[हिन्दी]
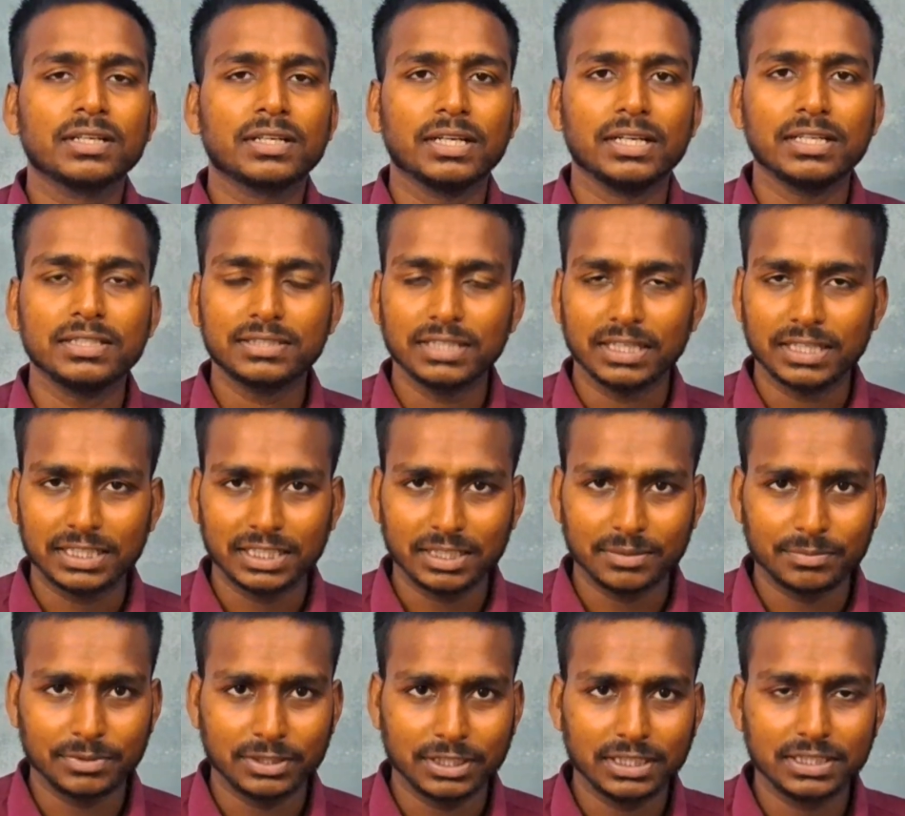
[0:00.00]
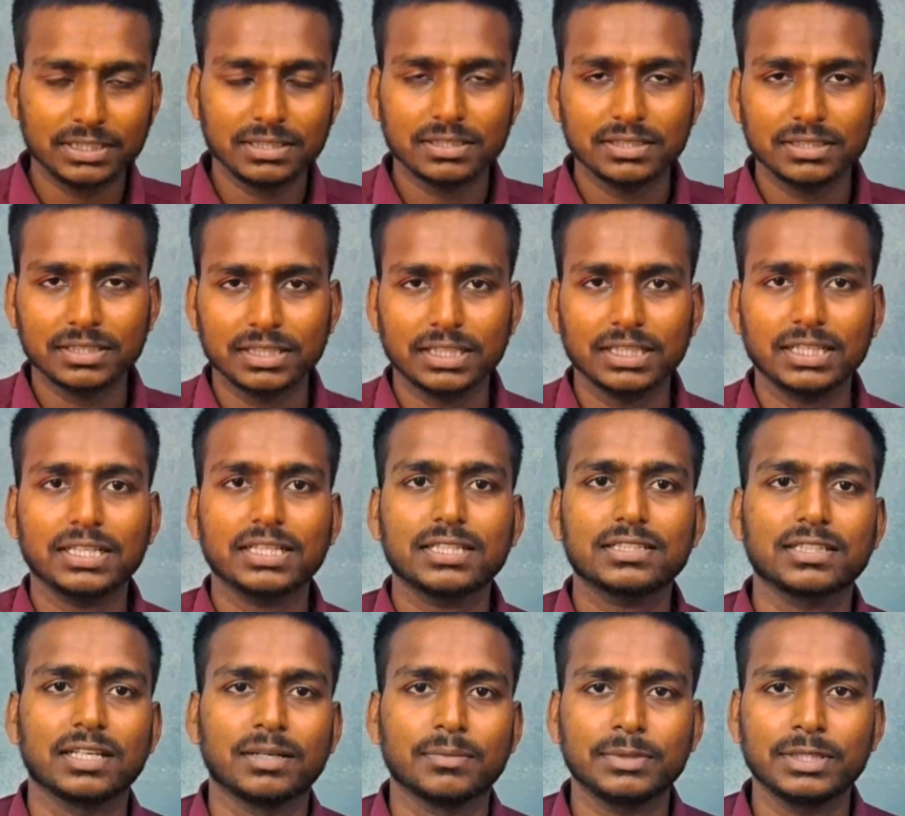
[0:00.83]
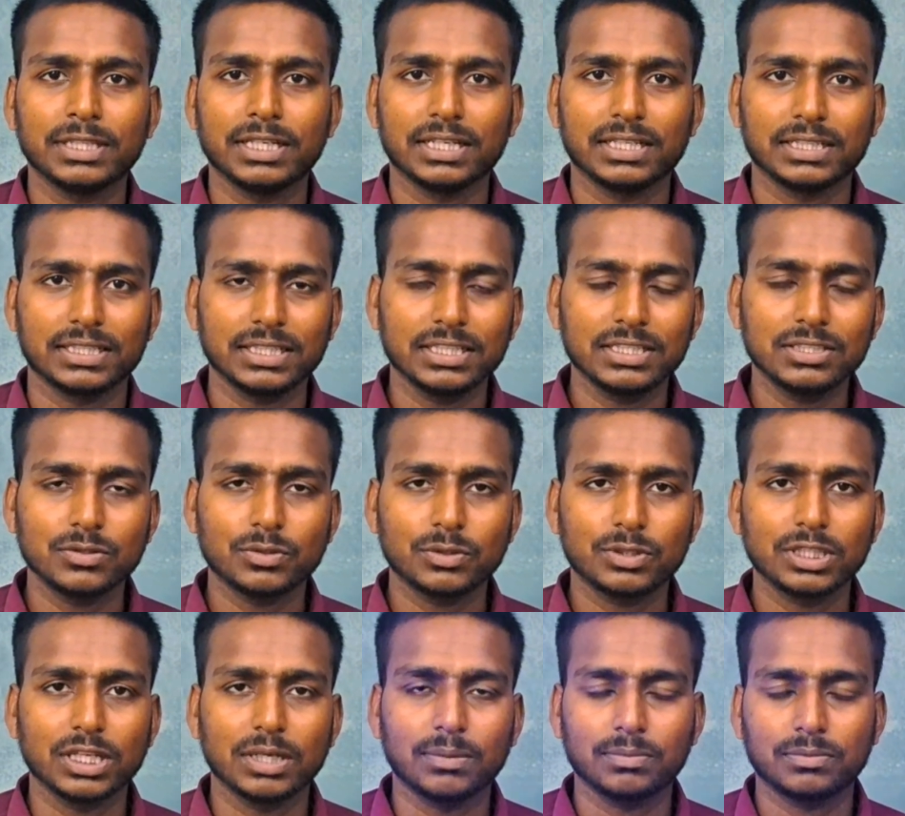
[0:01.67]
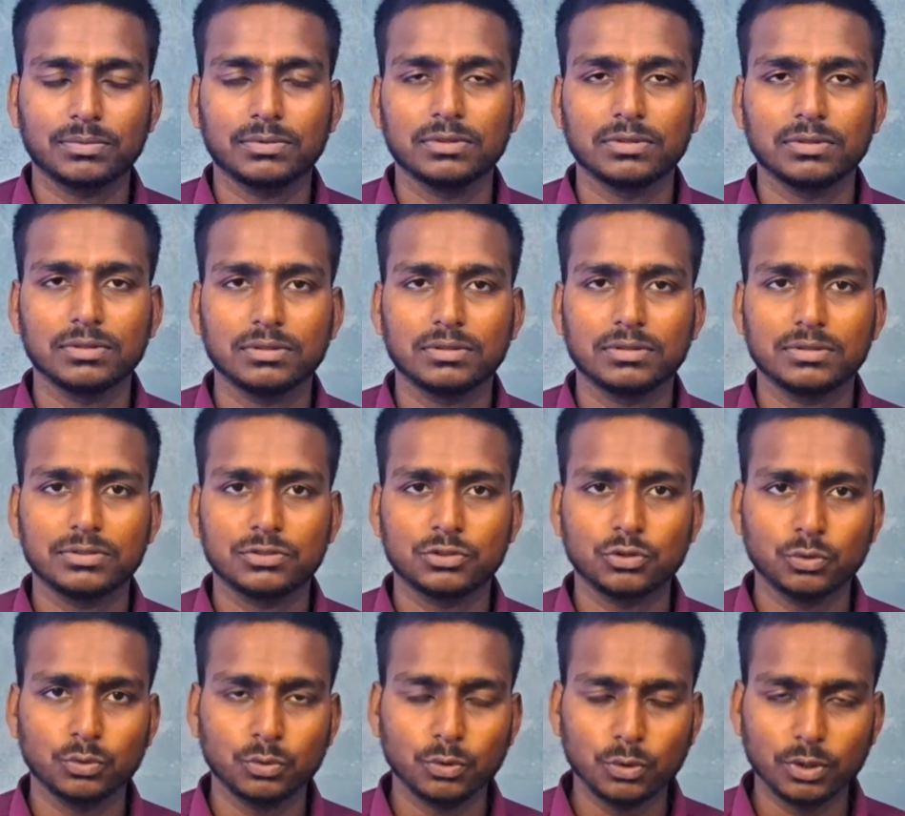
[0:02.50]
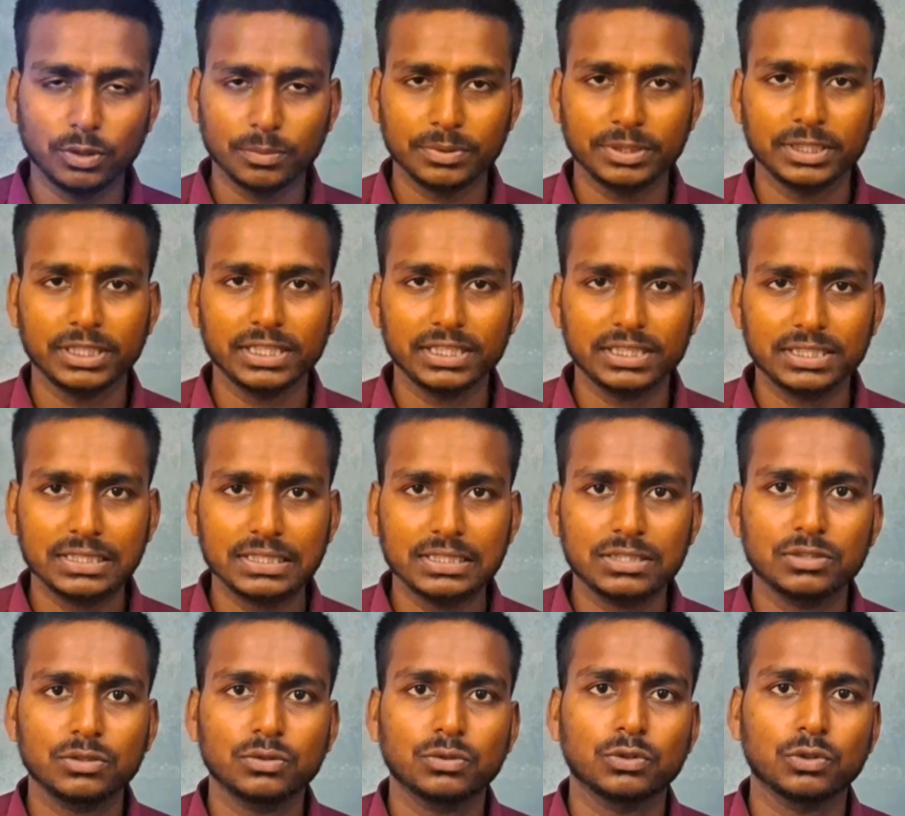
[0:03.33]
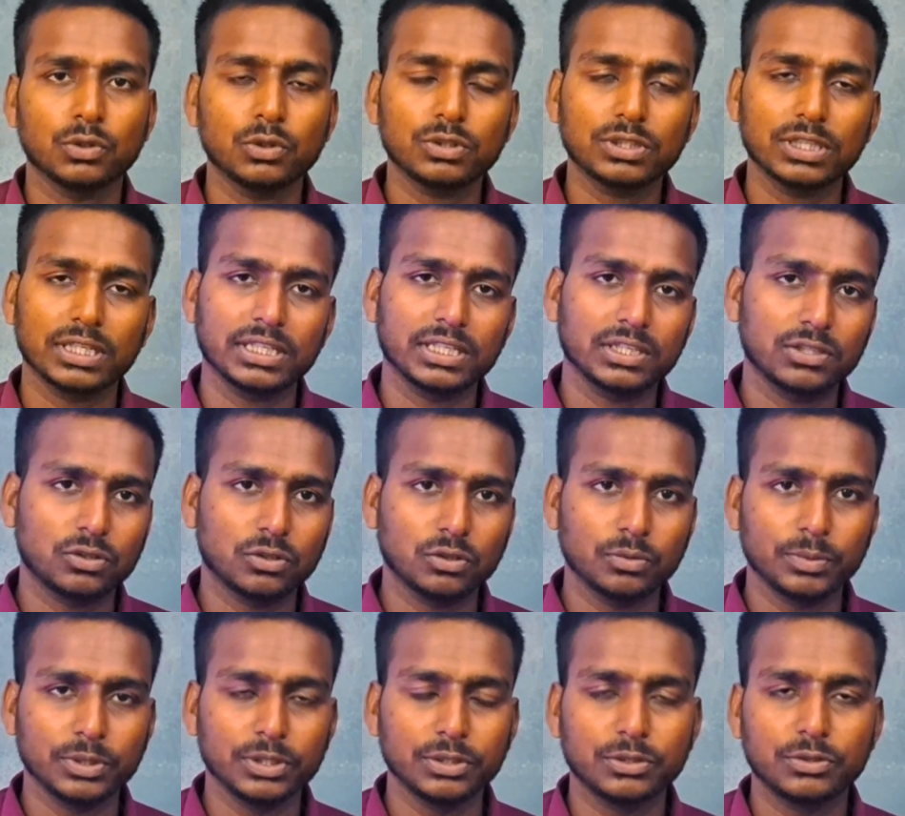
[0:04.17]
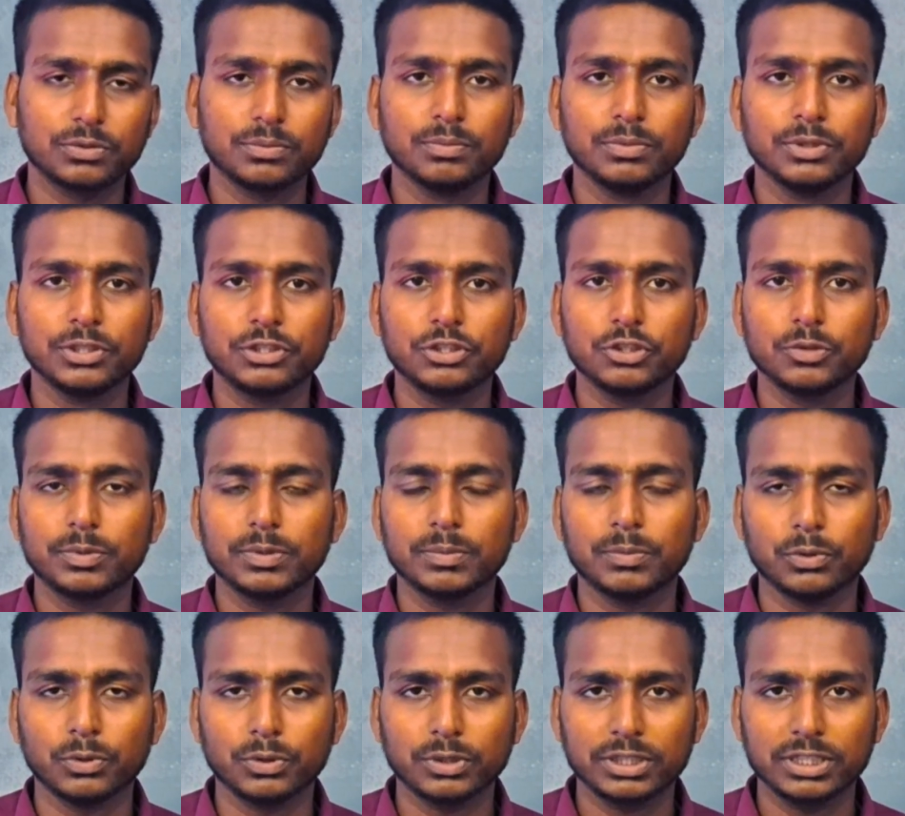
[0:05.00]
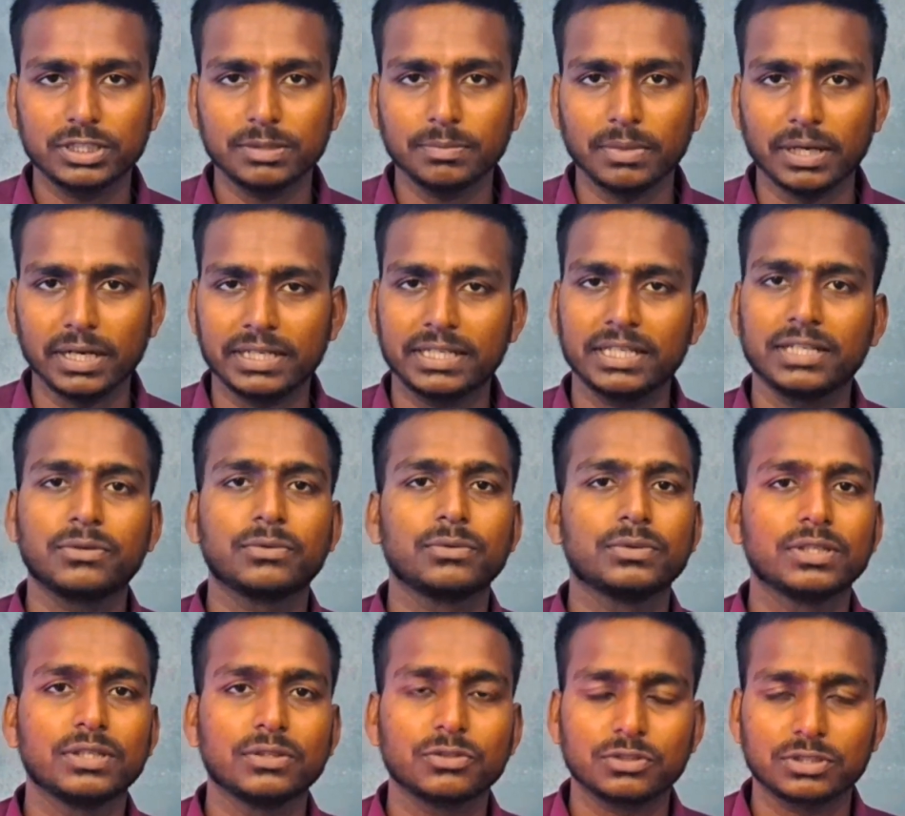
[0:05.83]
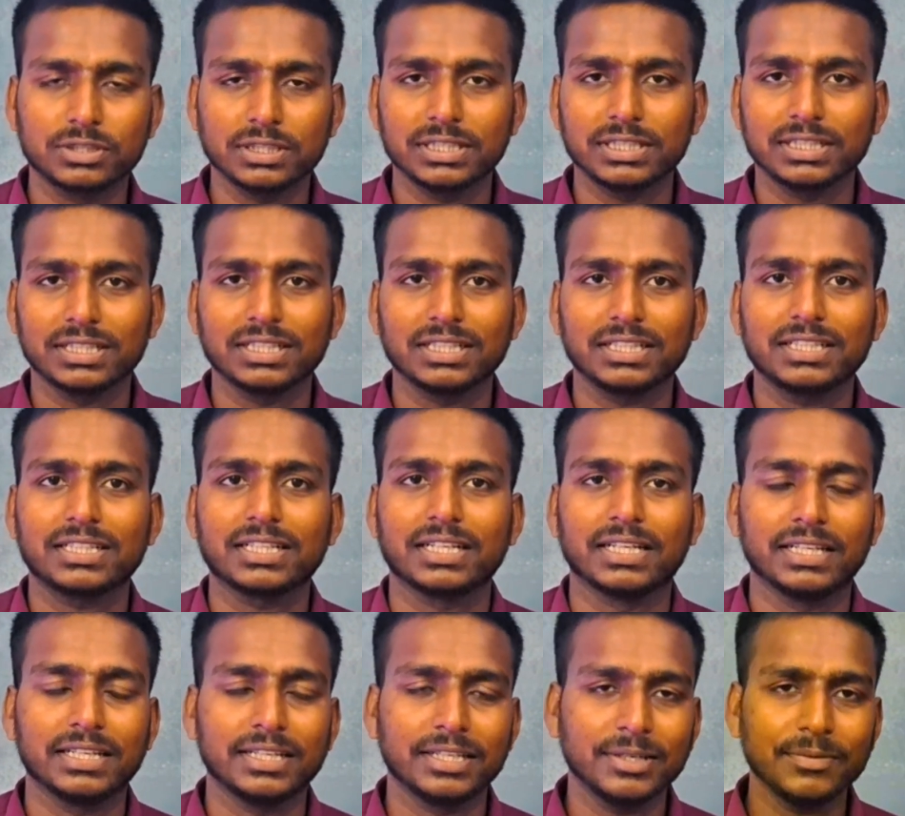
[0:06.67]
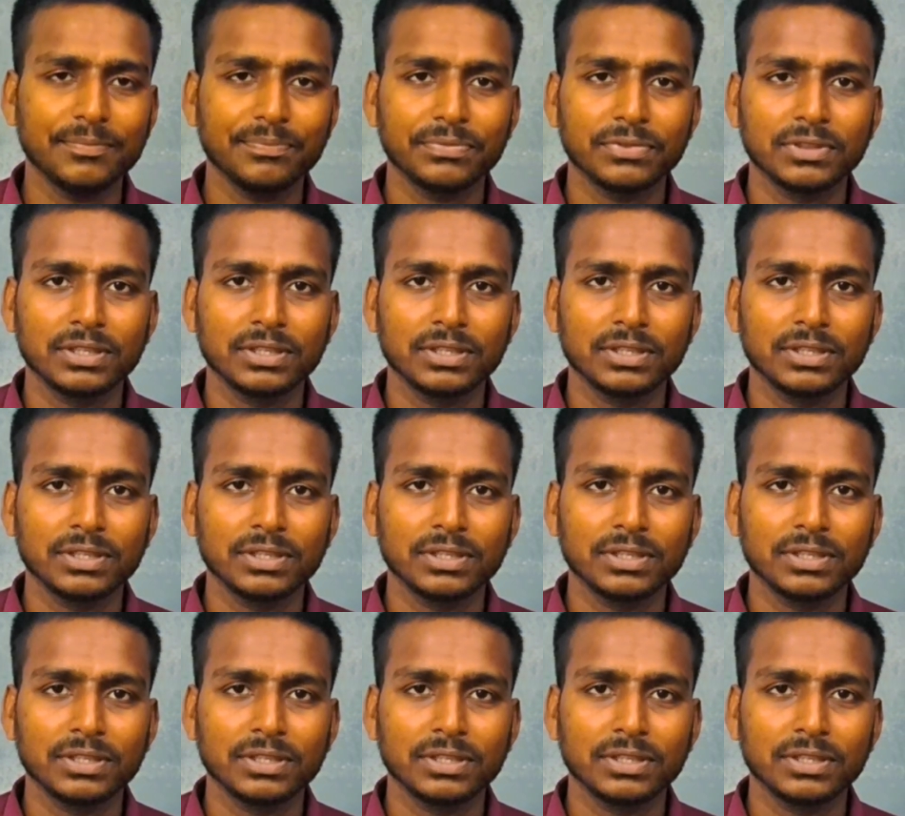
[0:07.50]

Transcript: कई सारे अपडेट निकल कर सामने आ रहे हैं जो कि आपको जो वो अपडेट जो नौ तारीख को बी बी बोर्ड की बैठक हुई है उससे निकल कर आए हैं